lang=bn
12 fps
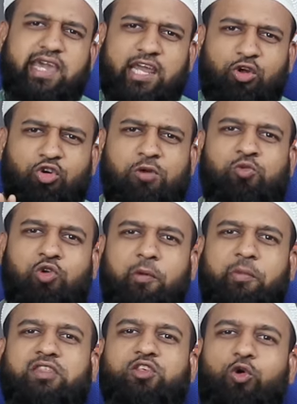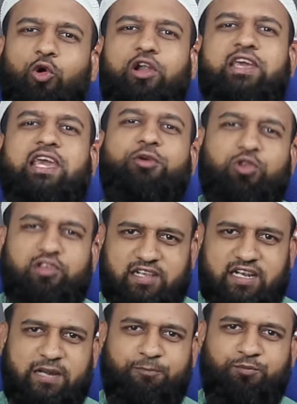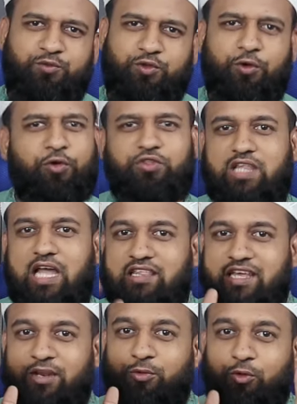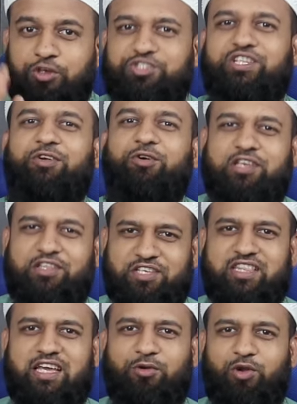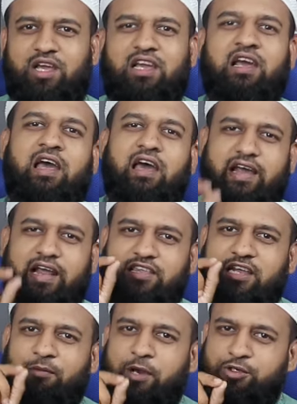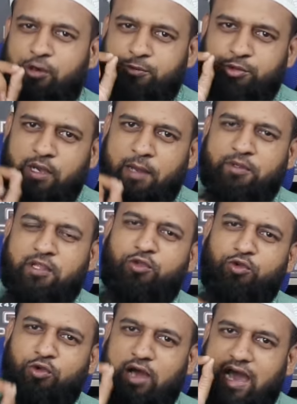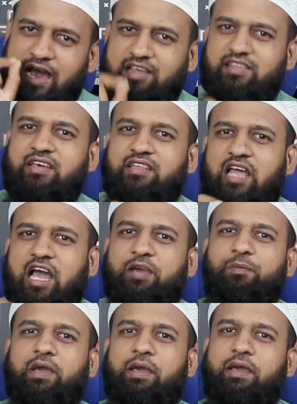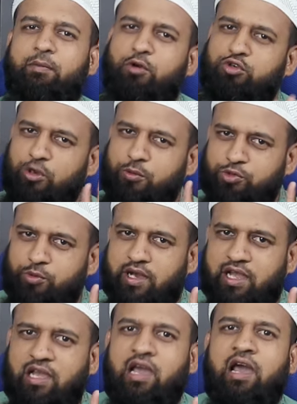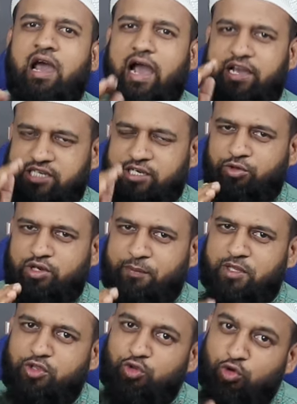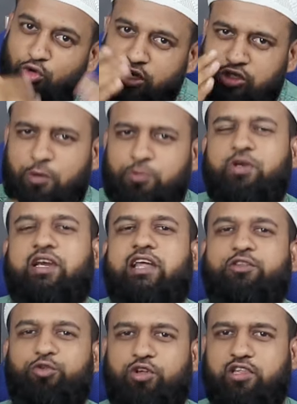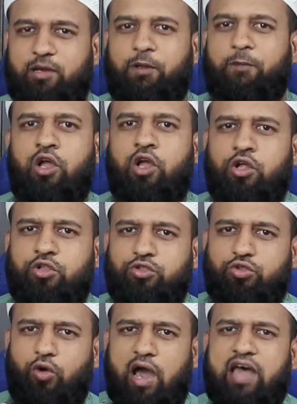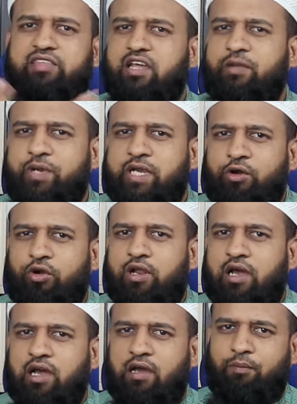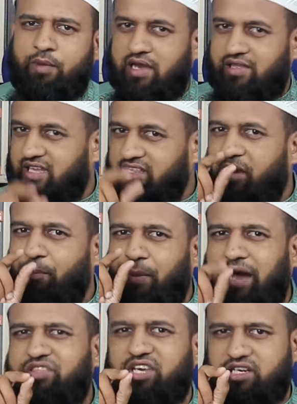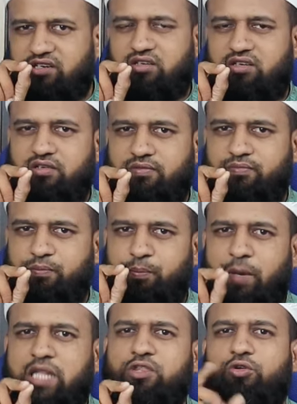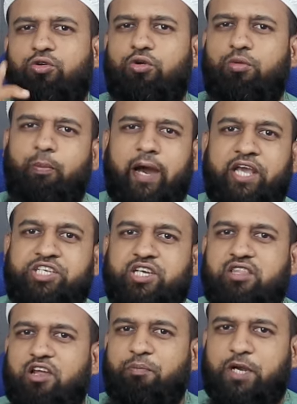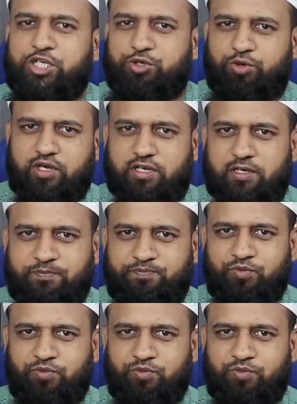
এরকম কমেন্টস অনেকেই করেছিলেন তো তাদের কষ্টের কথা চিন্তা করে রাসেল ভাই সবসময় আপনাদের জন্য আছে থাকবে এবং সবসময় আশা করি আপনাদের জন্যই সবসময় কাজ করে যাবে তো আজকের ভিডিওটা যাদের বাজেট মাত্র বাইশ হাজার পাঁচশো টাকা